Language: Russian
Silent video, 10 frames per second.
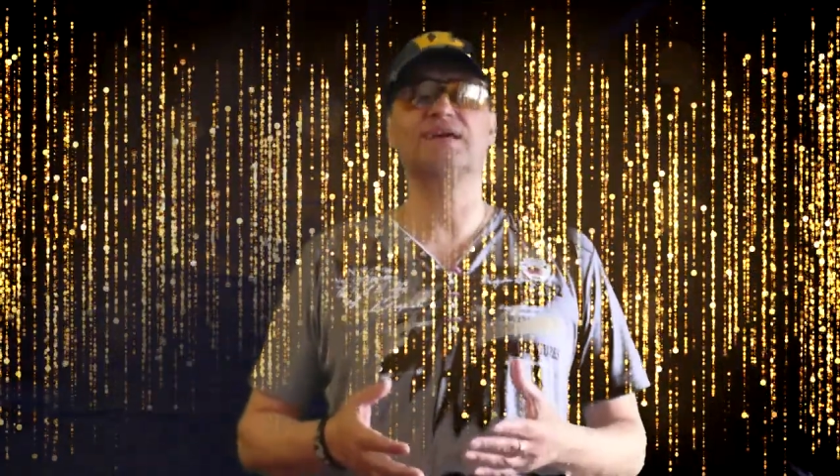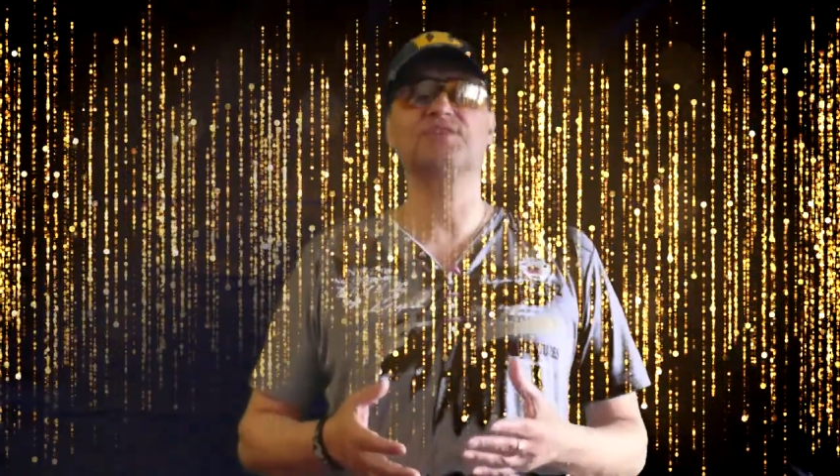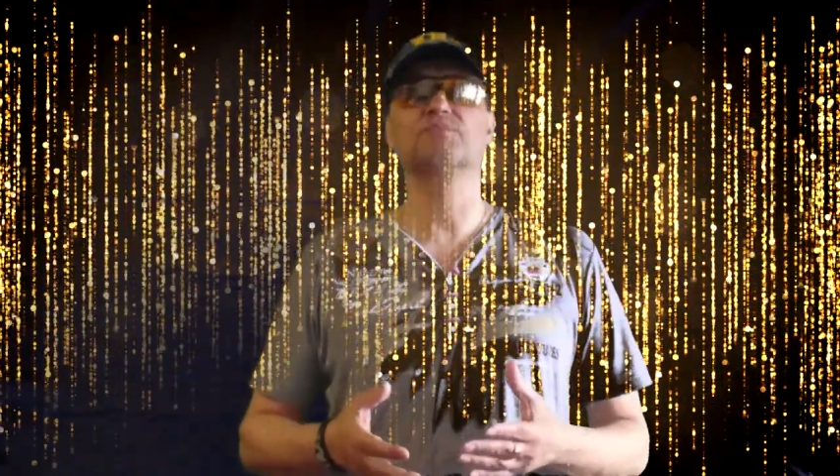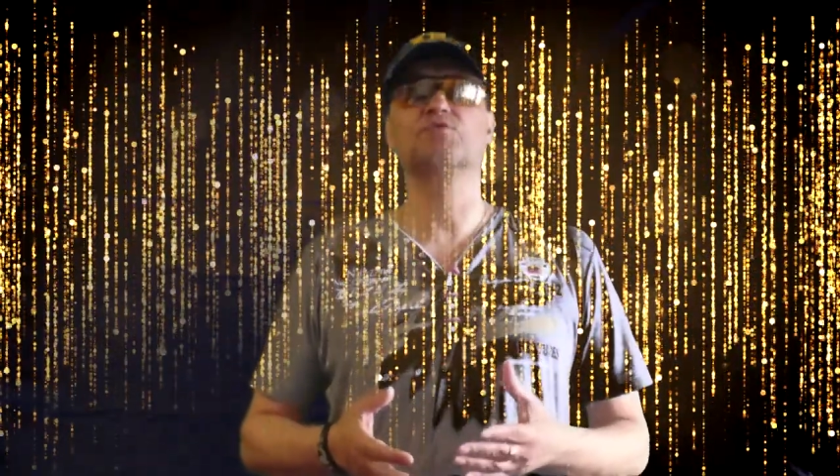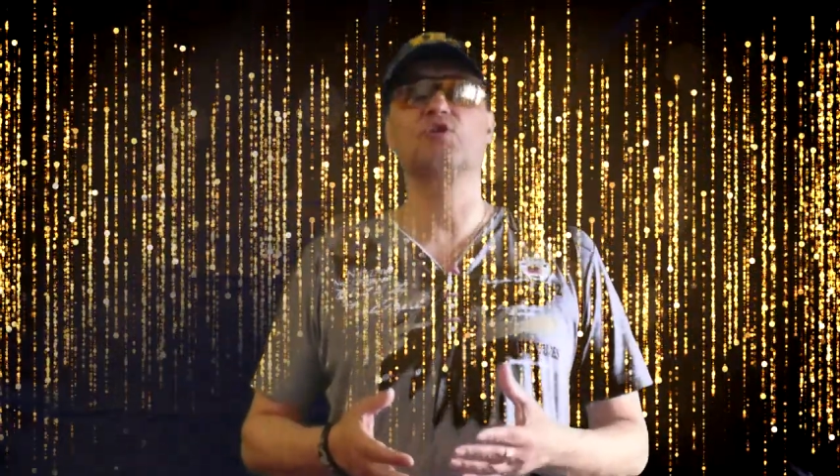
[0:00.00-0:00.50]
к
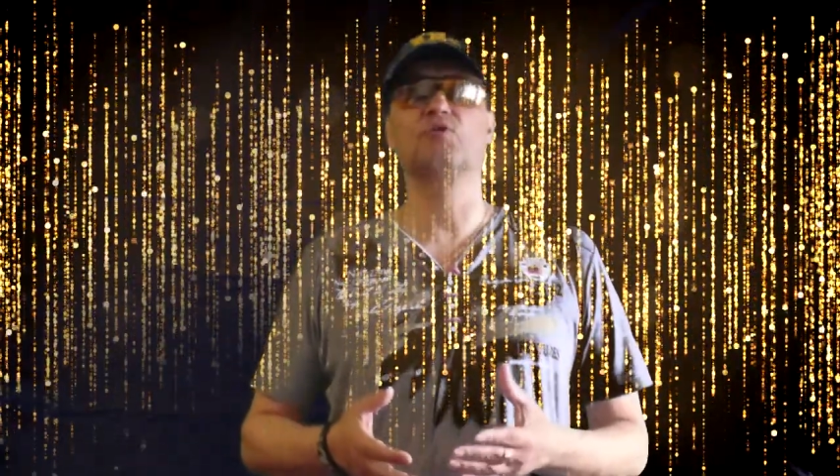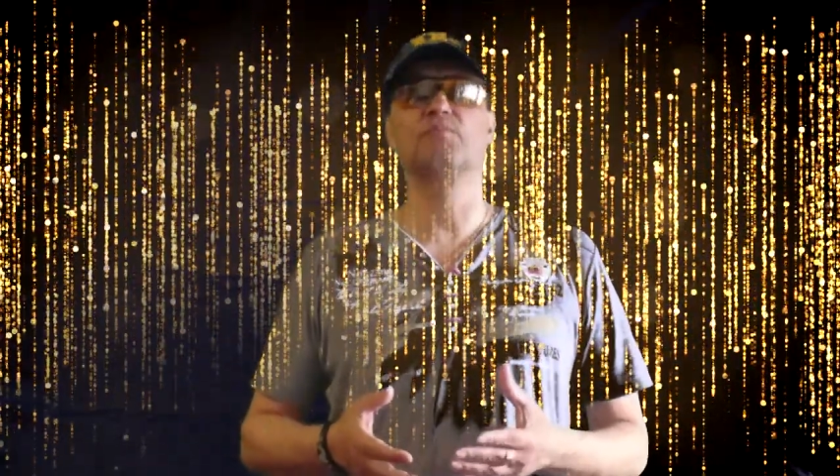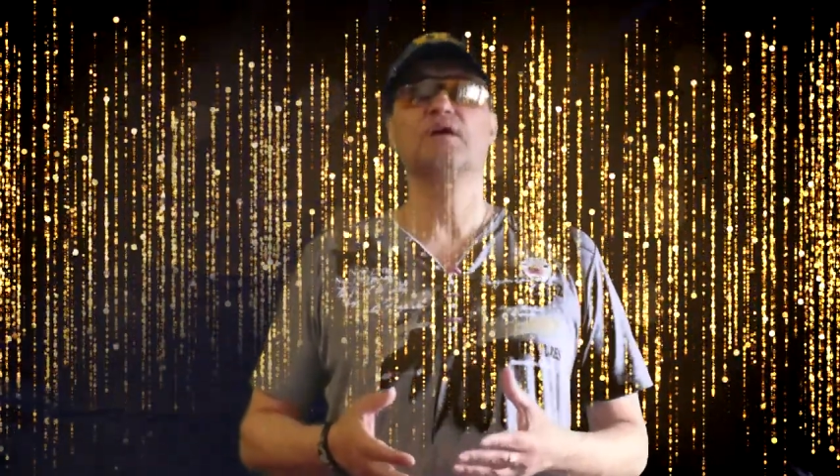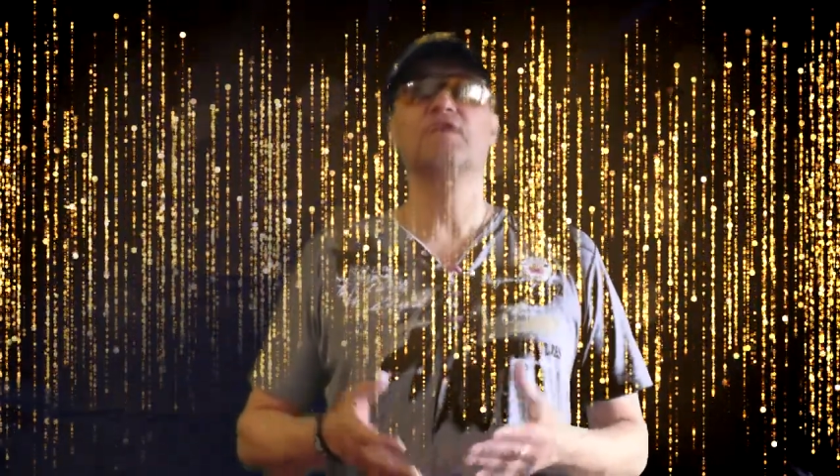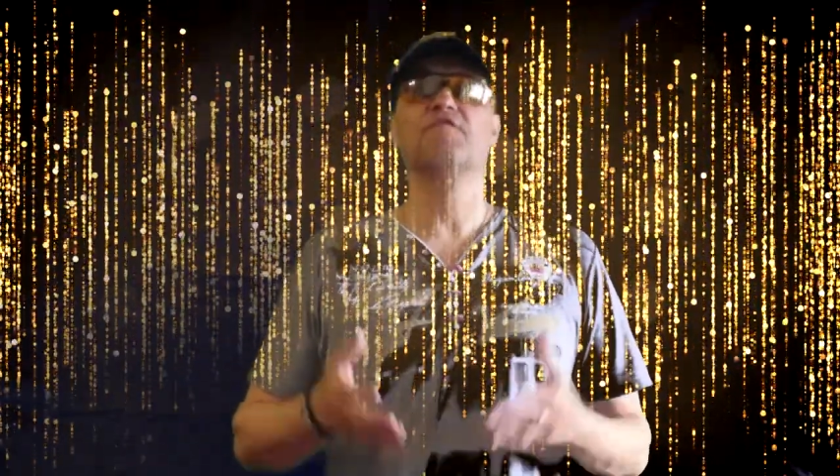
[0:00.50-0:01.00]
этим трем
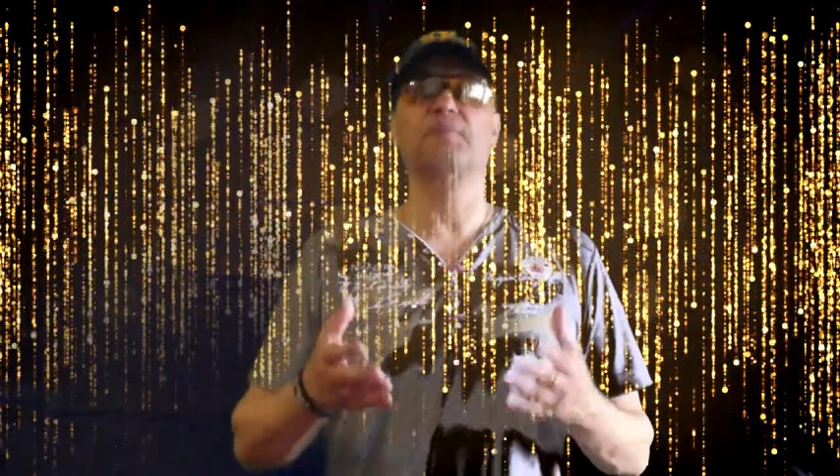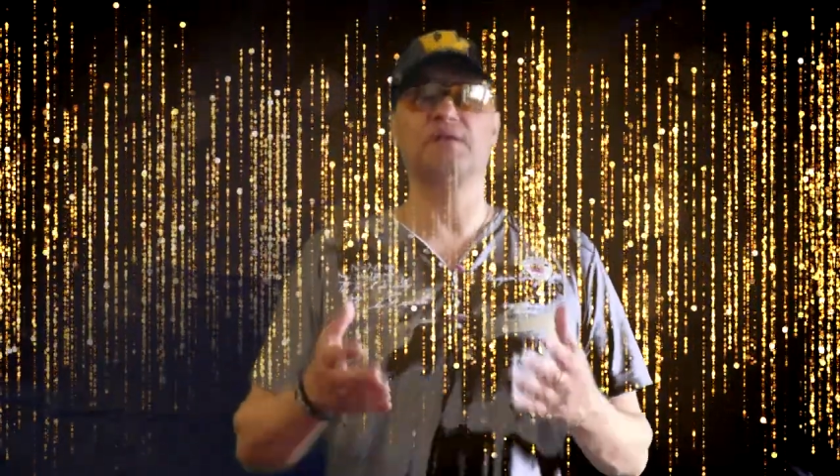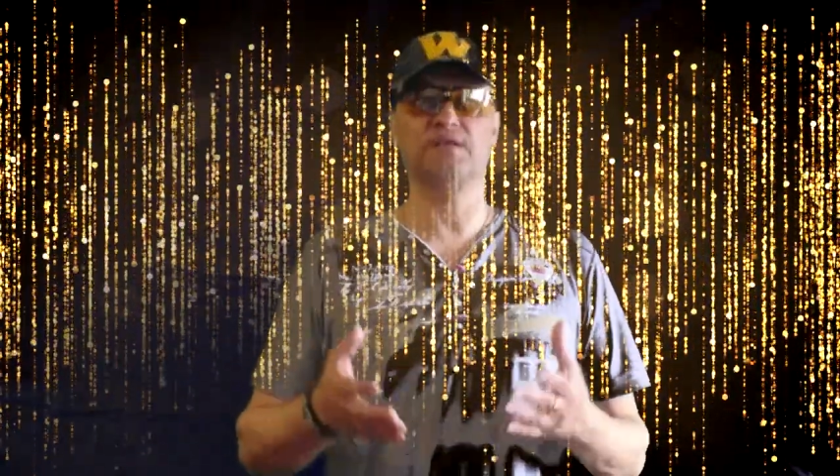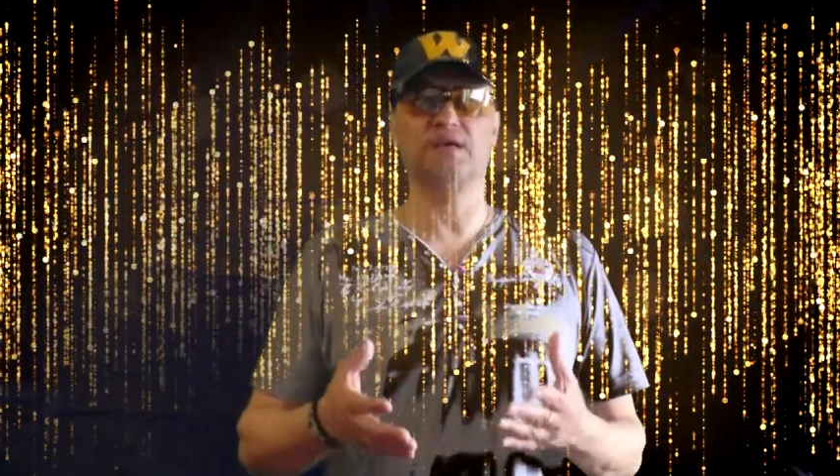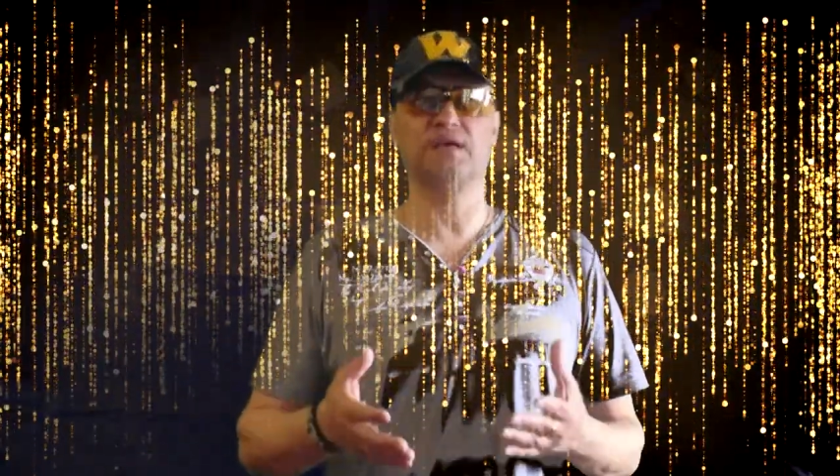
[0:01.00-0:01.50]

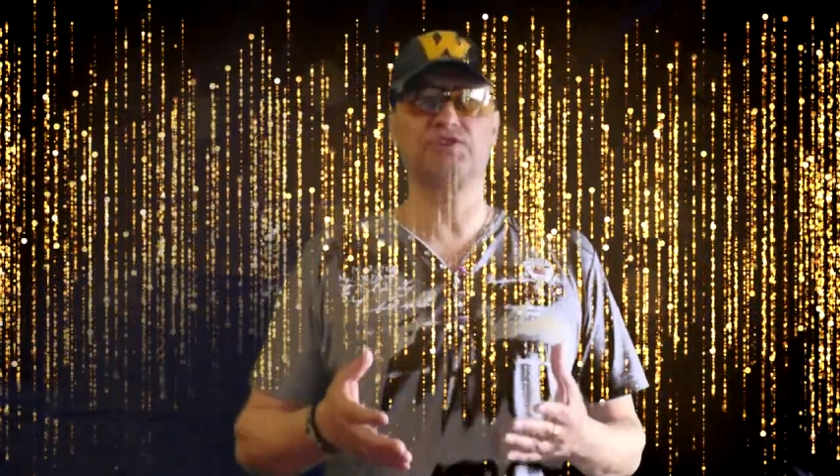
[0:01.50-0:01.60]
вполне